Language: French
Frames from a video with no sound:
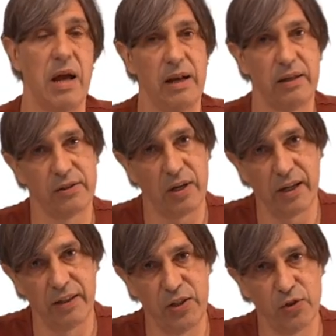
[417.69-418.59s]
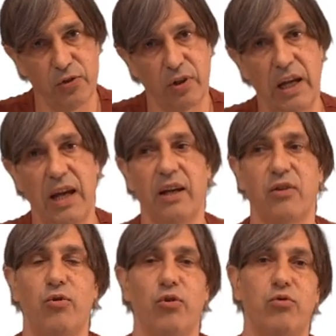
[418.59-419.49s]
elle sera rédigée en anglais,
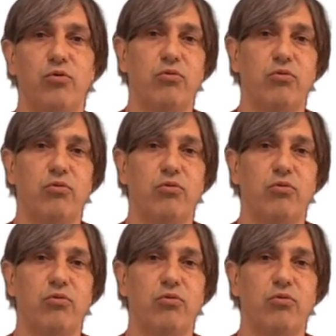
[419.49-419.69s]
que